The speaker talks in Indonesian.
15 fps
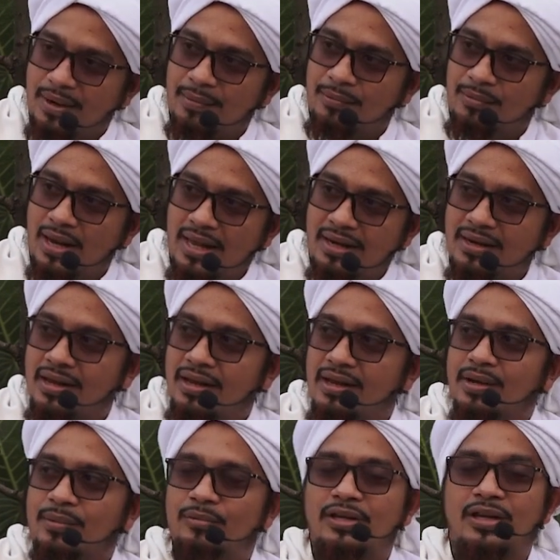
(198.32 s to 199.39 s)
berapa bulan
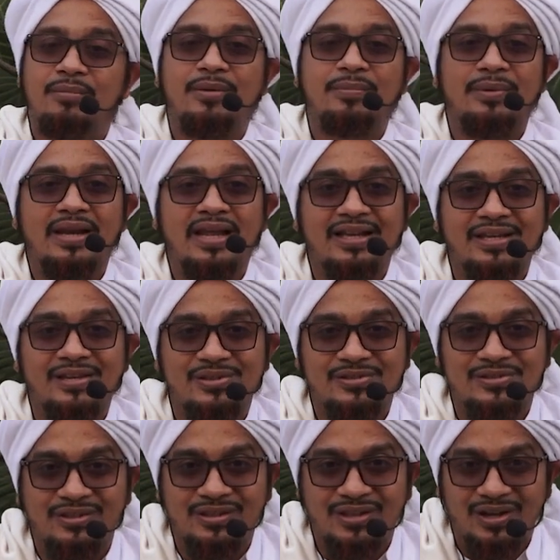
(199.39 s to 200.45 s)
kemudian mimpi lagi
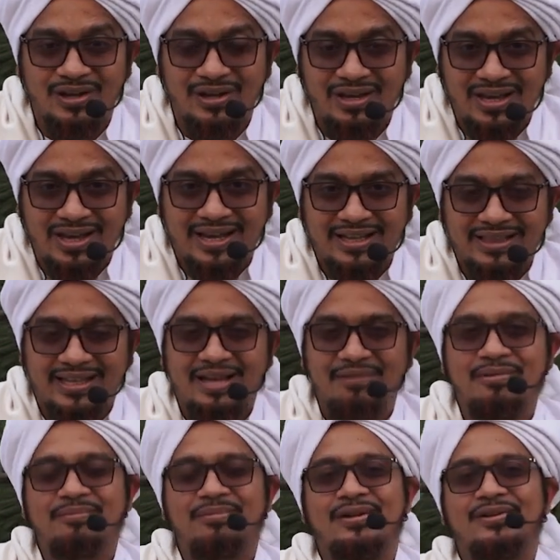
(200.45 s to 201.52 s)
Rasulullah
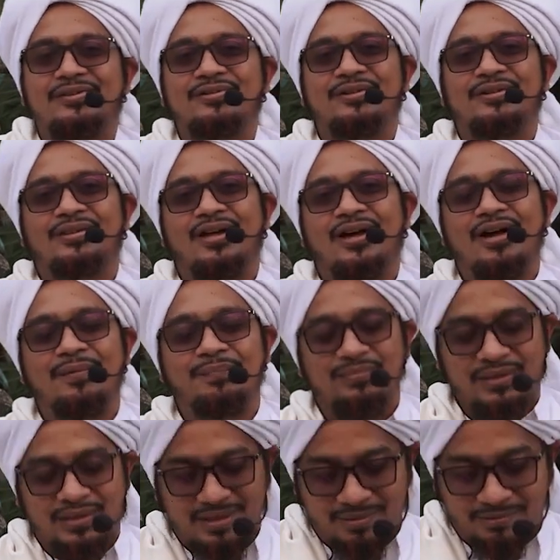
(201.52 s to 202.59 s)
ketika mimpi Rasulullah
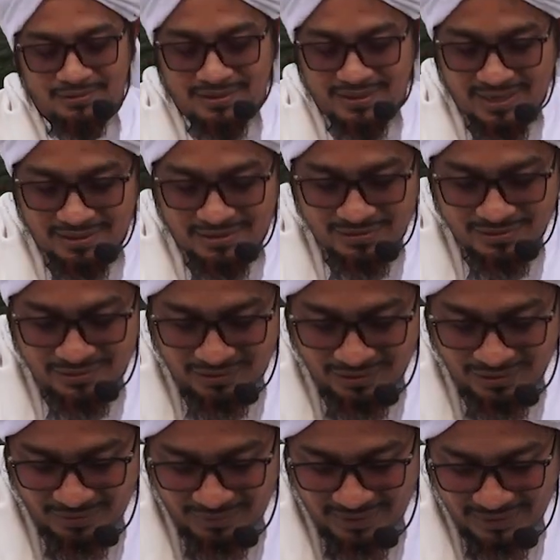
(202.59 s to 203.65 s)
kemudian
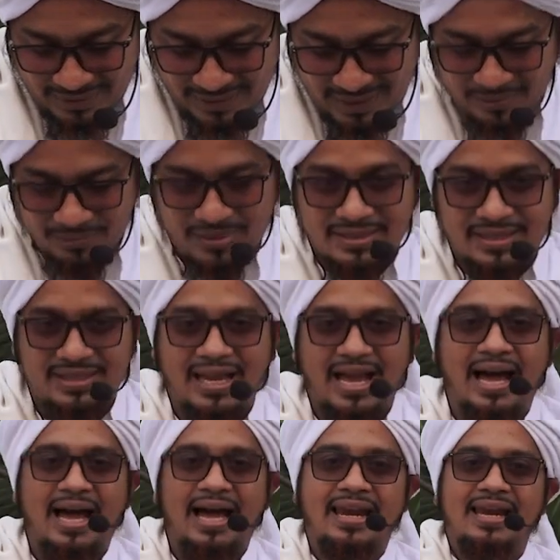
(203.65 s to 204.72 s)
Rasulullah mengatakan
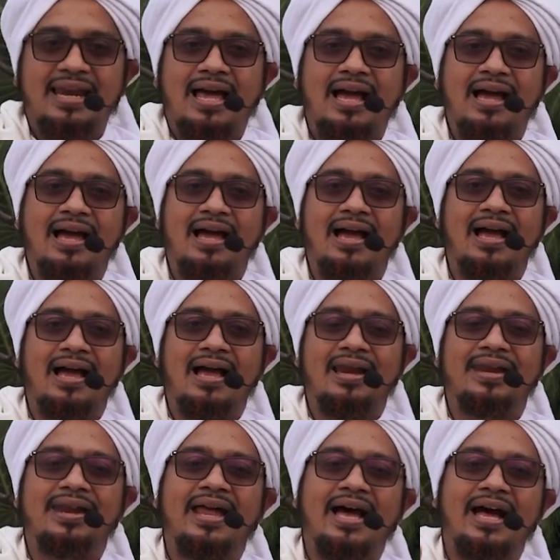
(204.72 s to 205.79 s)
bahasanya
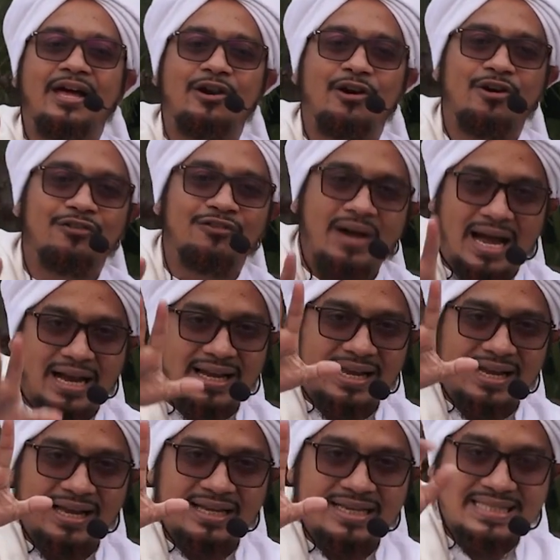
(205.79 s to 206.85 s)
al-an arafak
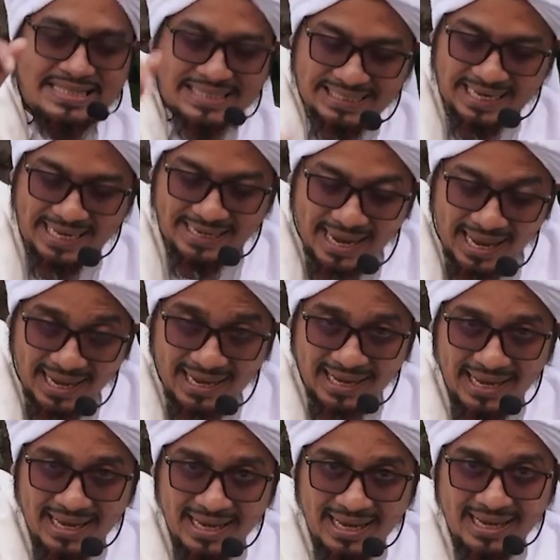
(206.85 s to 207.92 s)
sekarang
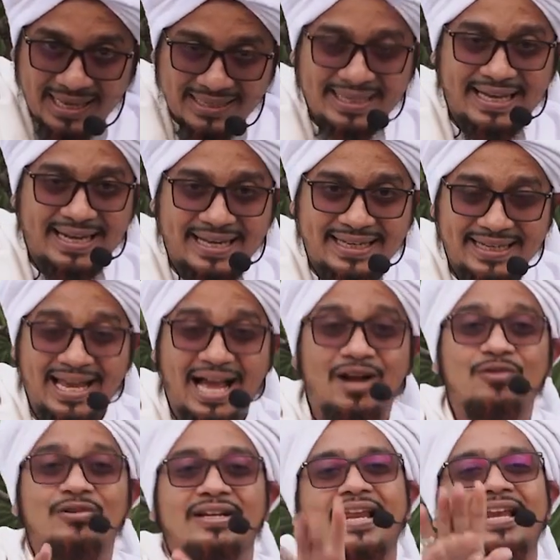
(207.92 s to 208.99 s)
sekarang ini
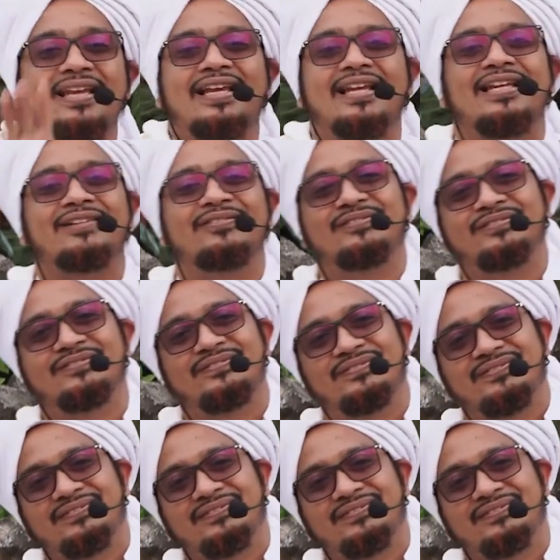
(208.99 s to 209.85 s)
aku kenal dengan kamu